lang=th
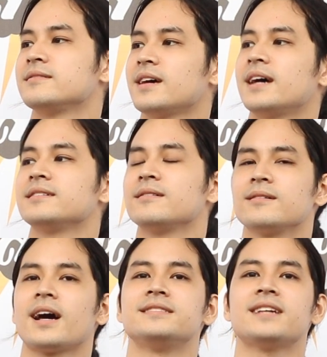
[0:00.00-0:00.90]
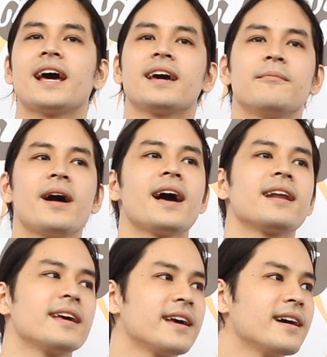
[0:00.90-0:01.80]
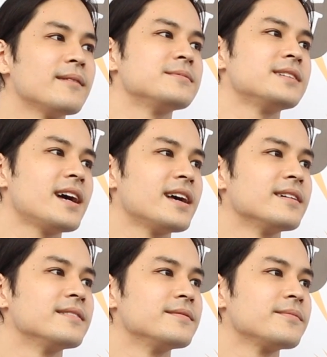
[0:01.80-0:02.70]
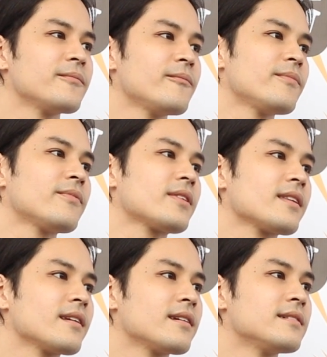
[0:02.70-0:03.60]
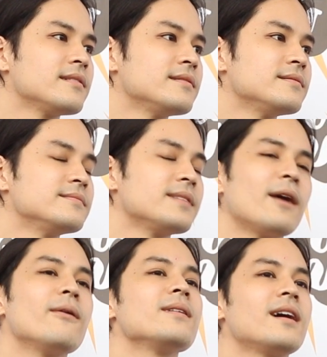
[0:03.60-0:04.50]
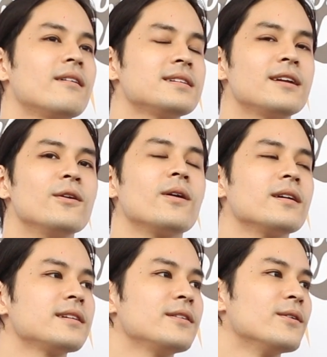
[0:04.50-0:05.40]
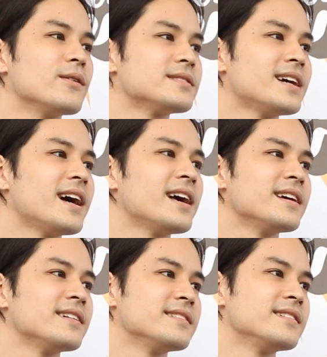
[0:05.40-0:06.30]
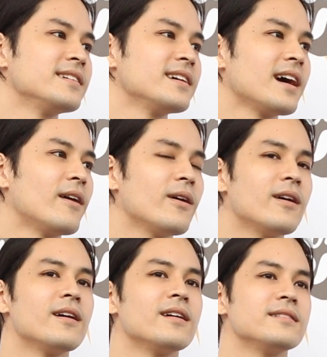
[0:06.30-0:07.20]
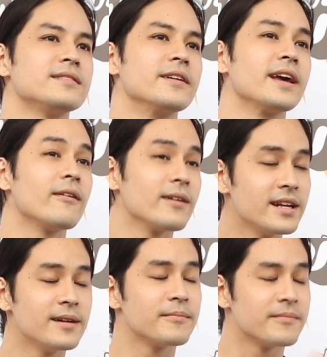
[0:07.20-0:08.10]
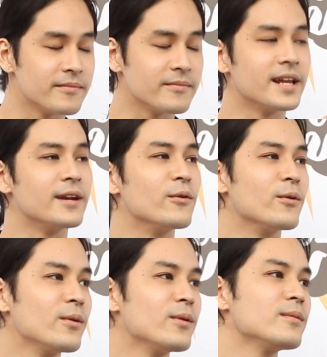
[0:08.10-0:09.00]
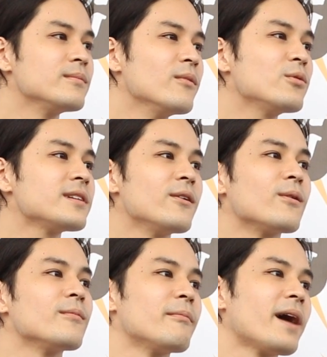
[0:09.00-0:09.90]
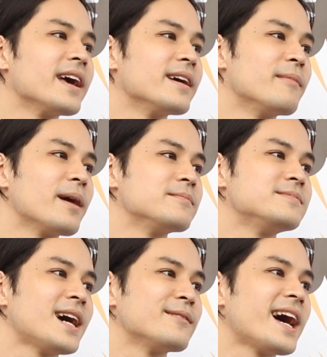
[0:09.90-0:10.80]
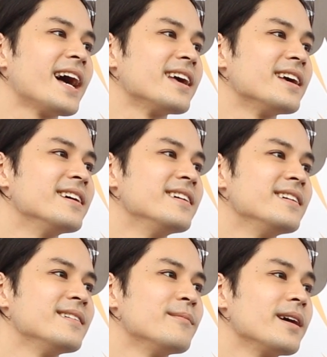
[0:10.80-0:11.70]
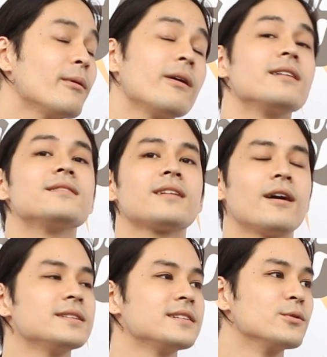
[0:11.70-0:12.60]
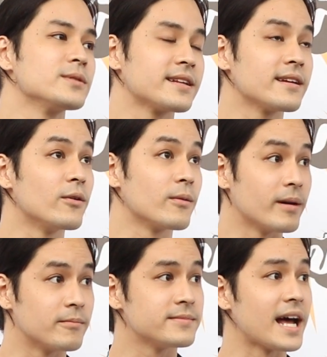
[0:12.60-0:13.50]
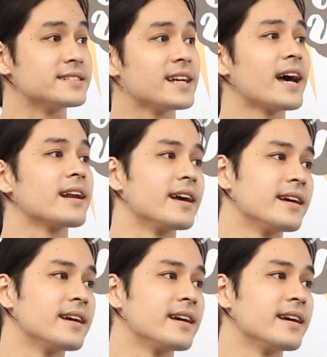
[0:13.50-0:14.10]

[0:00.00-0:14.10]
ใช่ต้องขัดใจกันบ้างอะไรเงี้ยครับใช่แต่ดูเขาก็เอนจอยกับเรานะว่าเราแบบเขาก็ตลกใช่เขาก็เดี๋ยวนี้เขาก็เริ่มเรียนรู้มุกตลกใหม่ๆแบบชาวไทยพวกเขาจะดูแต่ตลกต่างชาติ